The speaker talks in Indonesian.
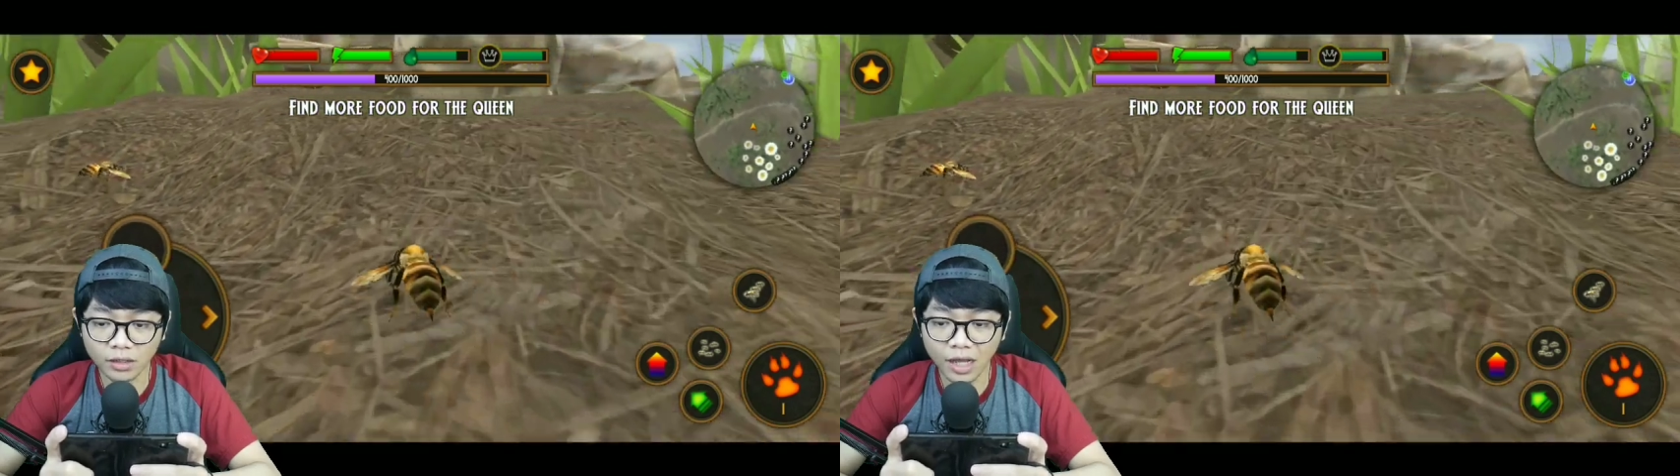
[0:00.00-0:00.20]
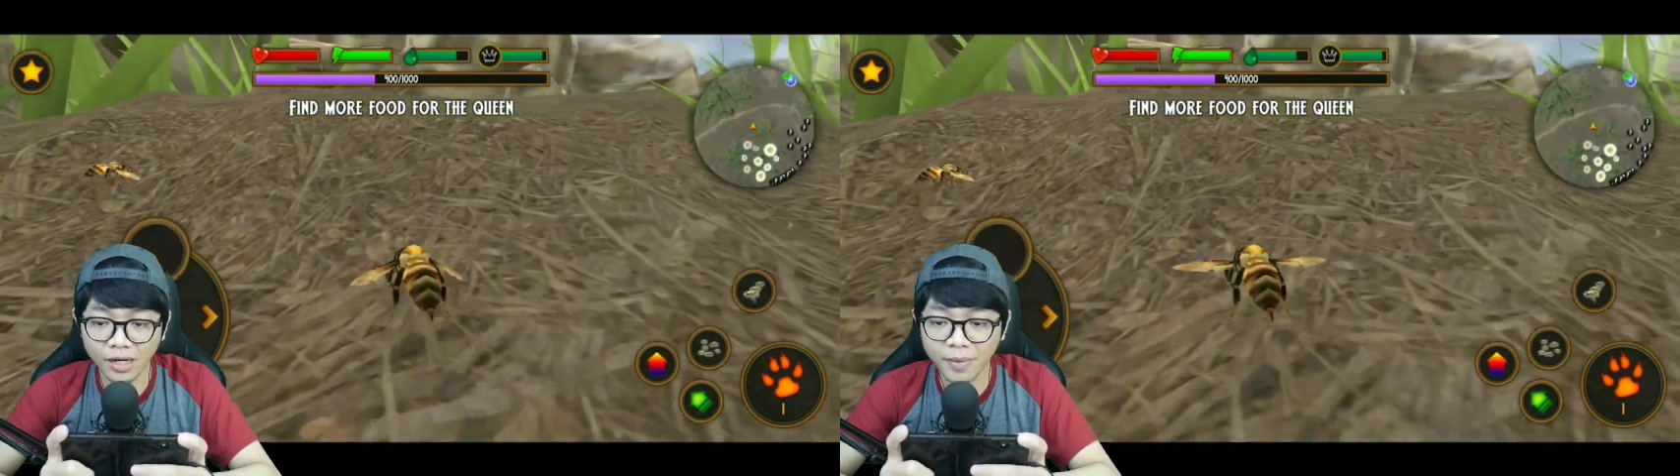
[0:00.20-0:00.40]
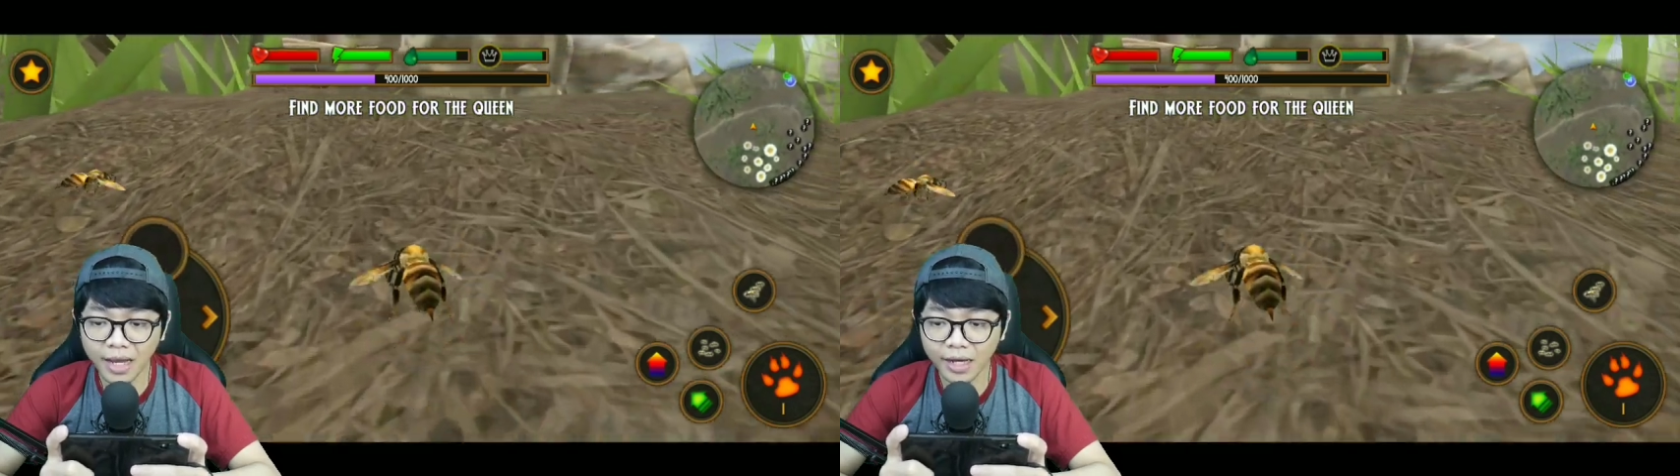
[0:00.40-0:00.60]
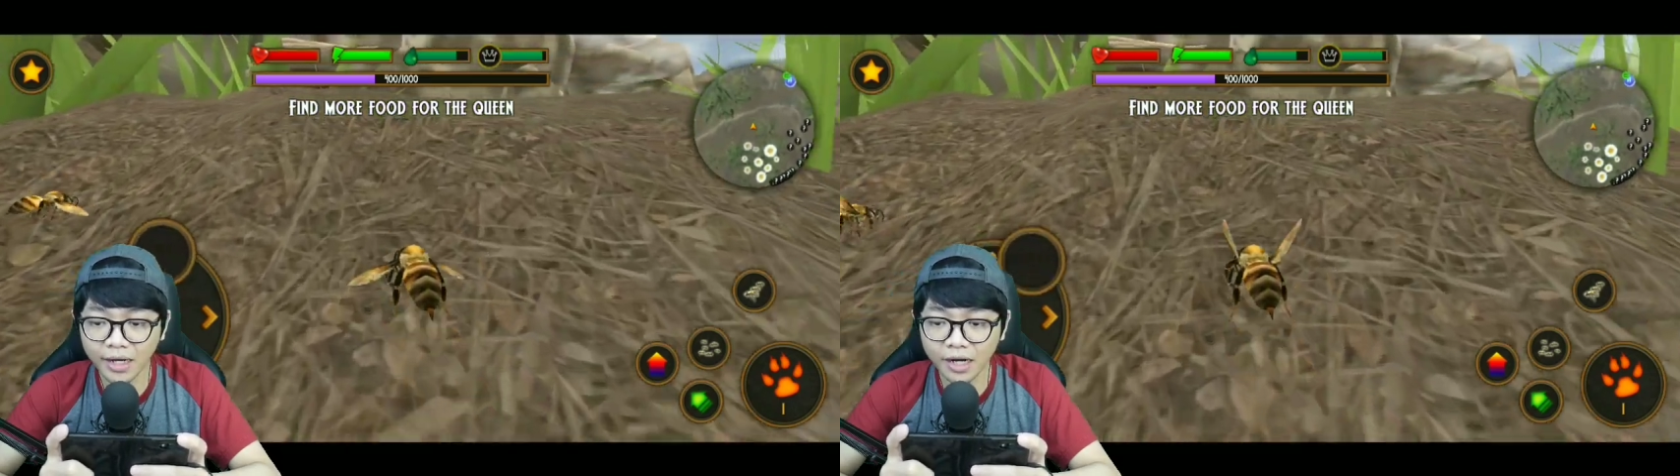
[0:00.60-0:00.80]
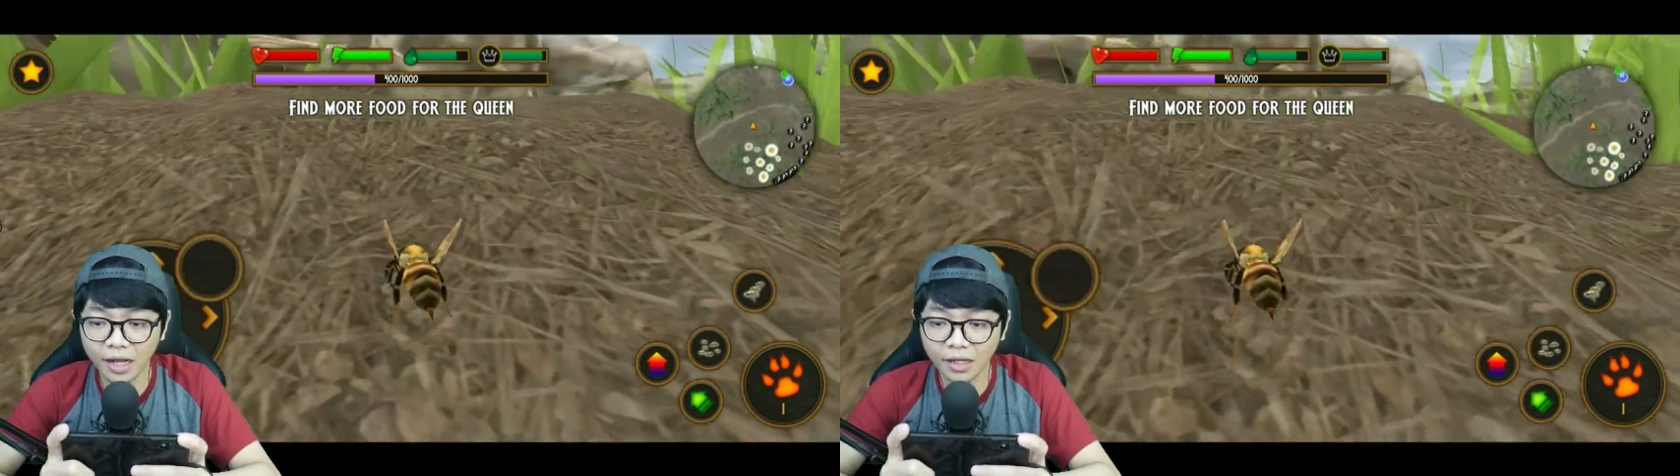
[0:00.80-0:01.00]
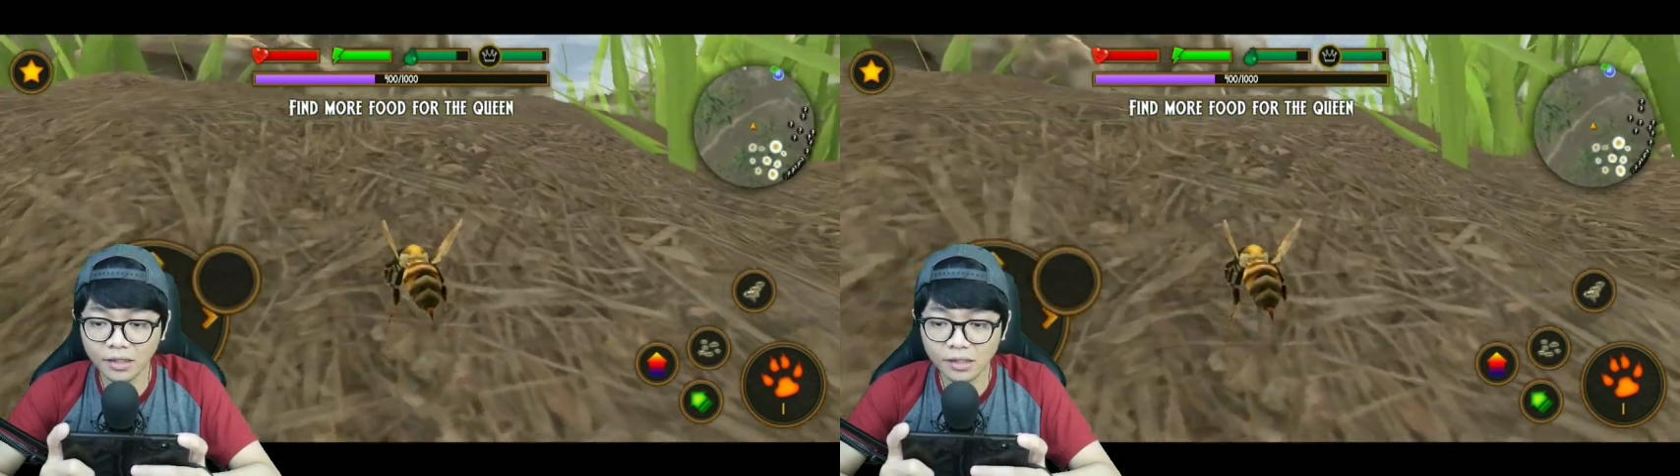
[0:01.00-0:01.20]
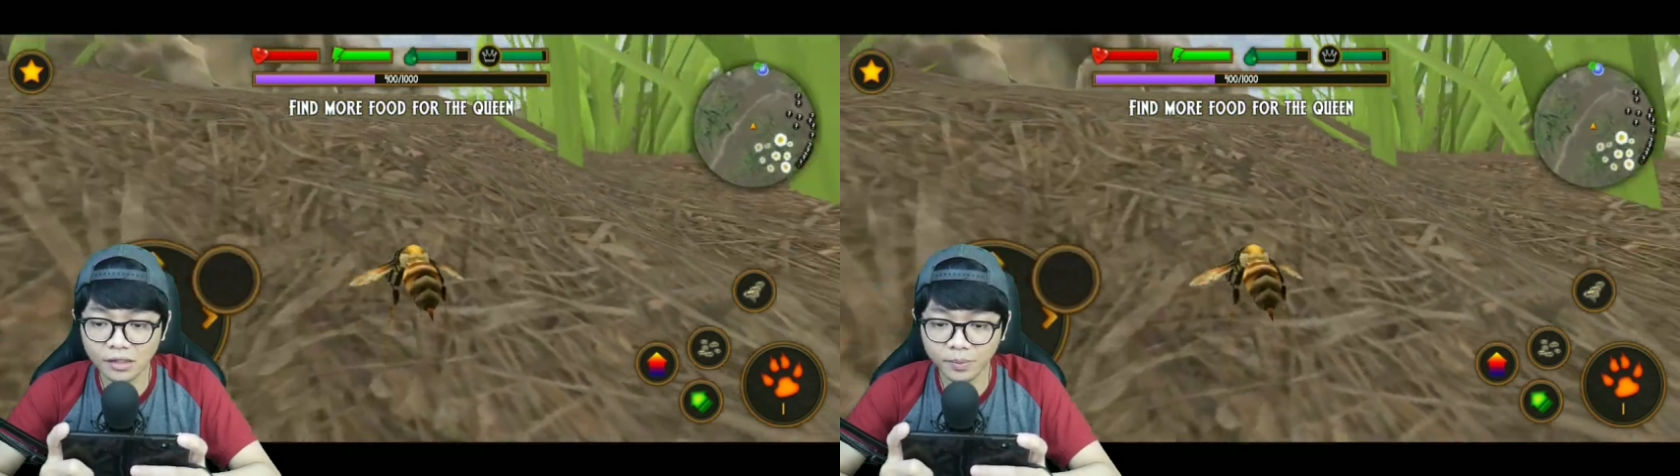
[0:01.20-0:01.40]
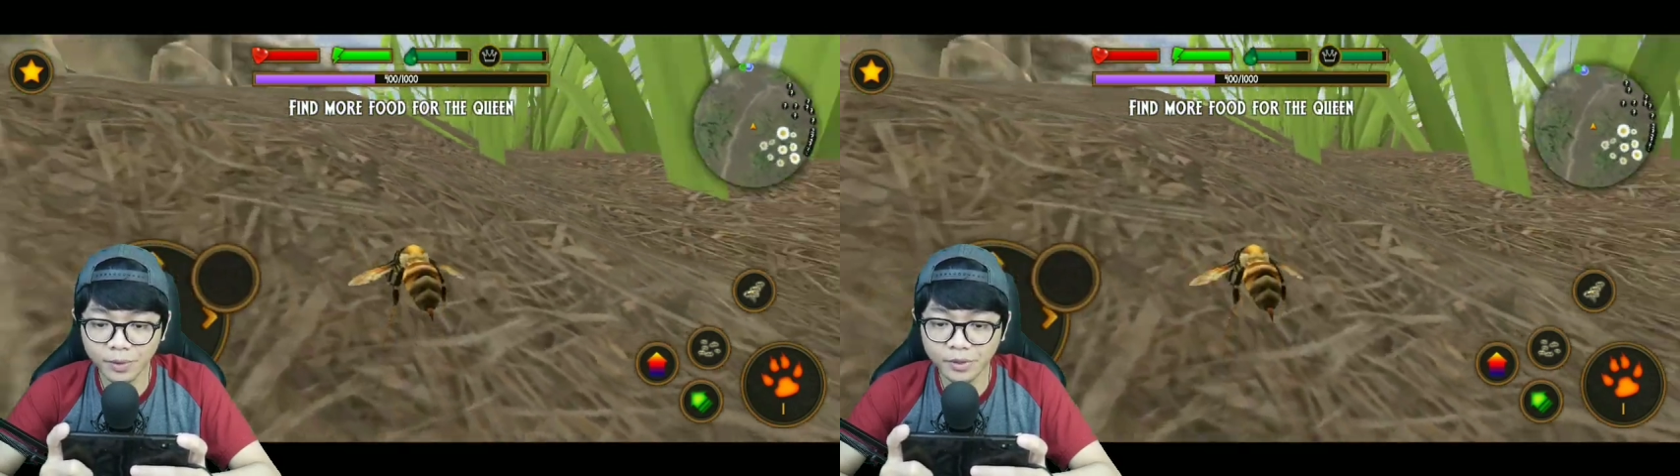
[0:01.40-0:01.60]
Nyari makanan lagi,
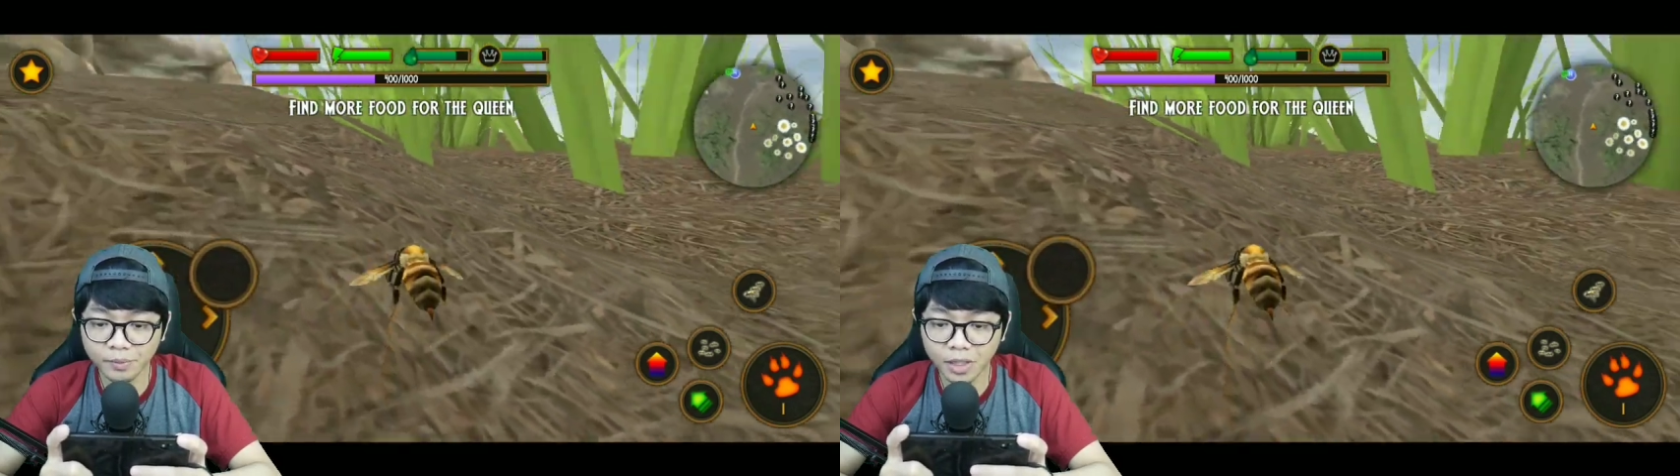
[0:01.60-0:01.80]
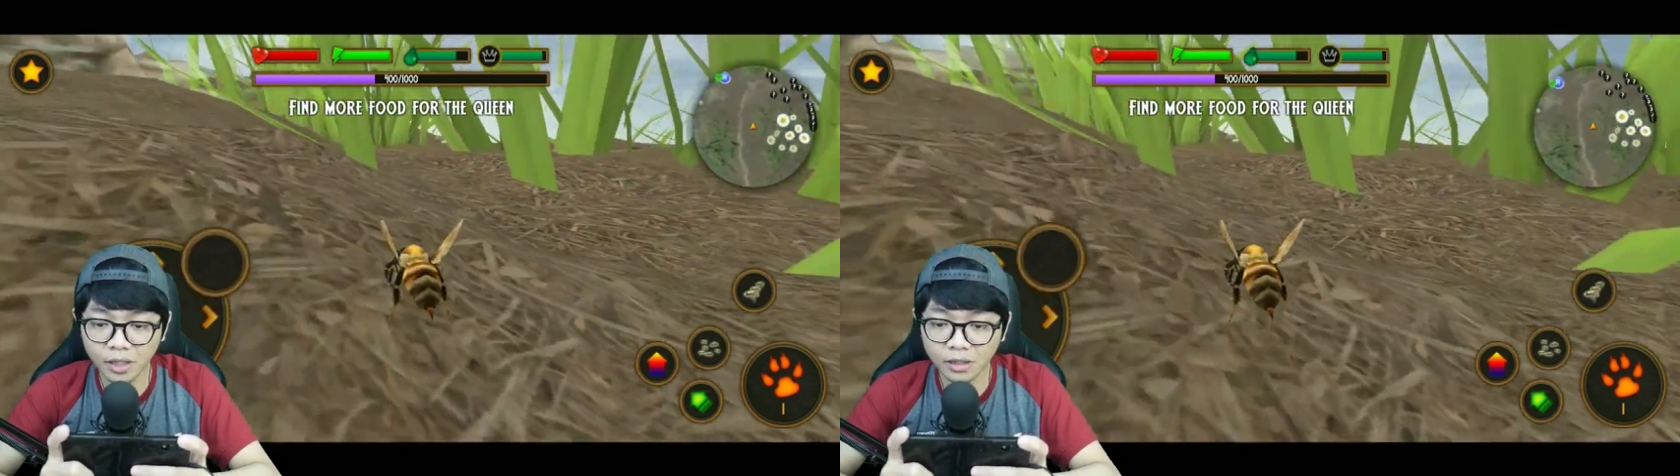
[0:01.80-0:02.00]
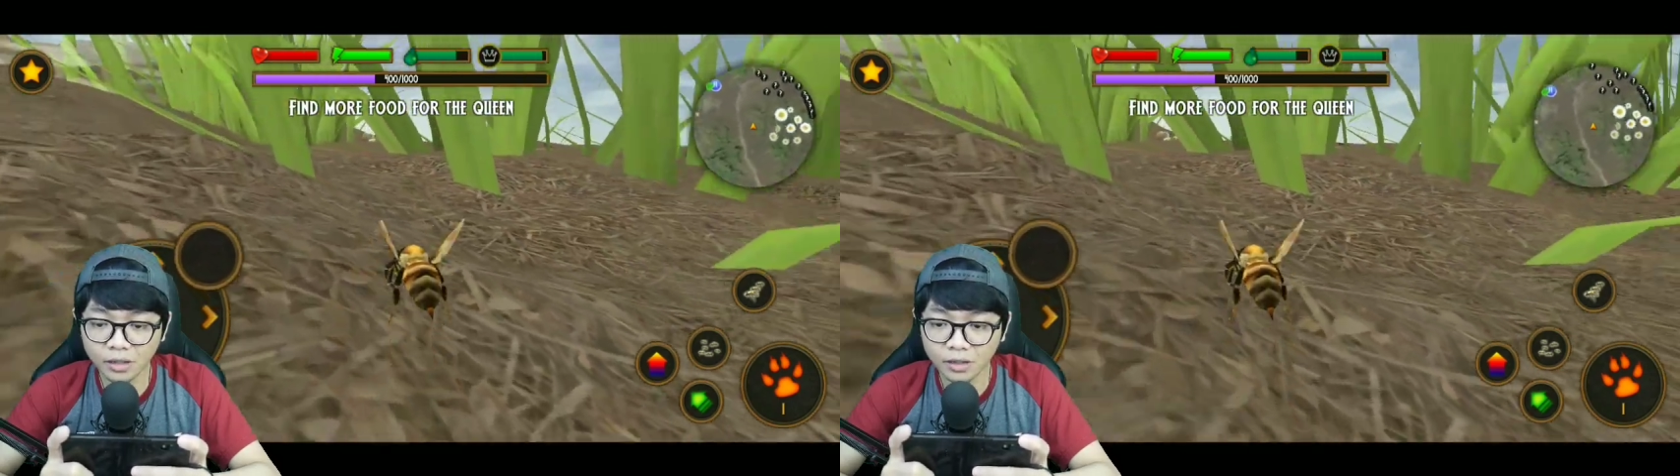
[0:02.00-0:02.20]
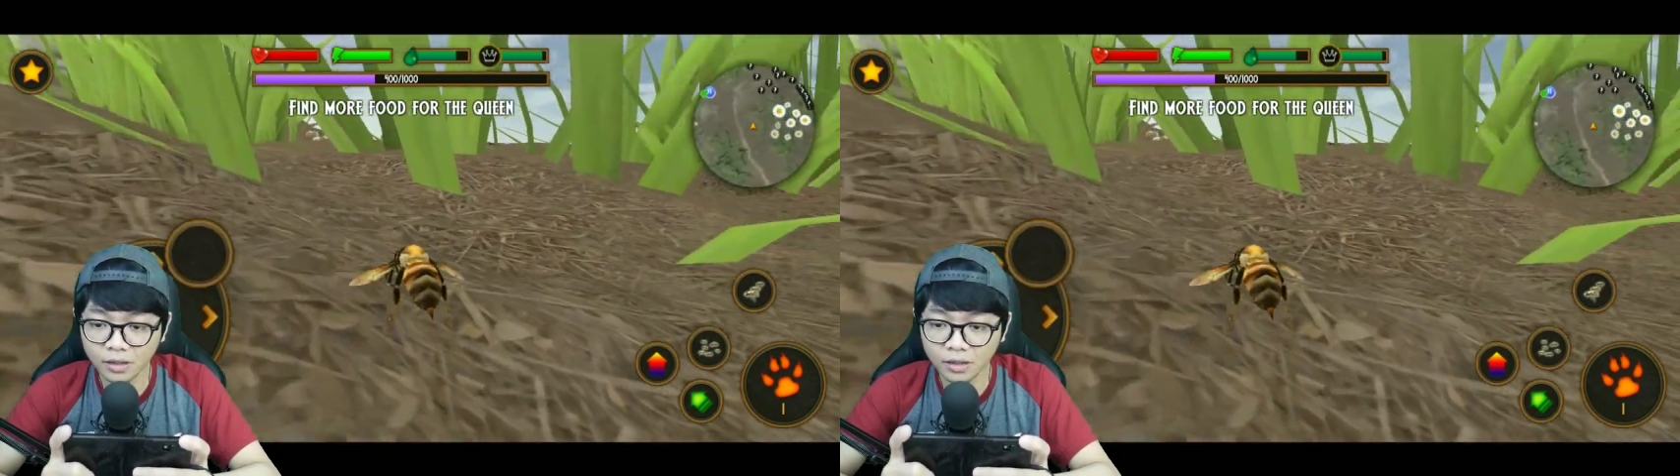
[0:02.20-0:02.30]
teman-teman.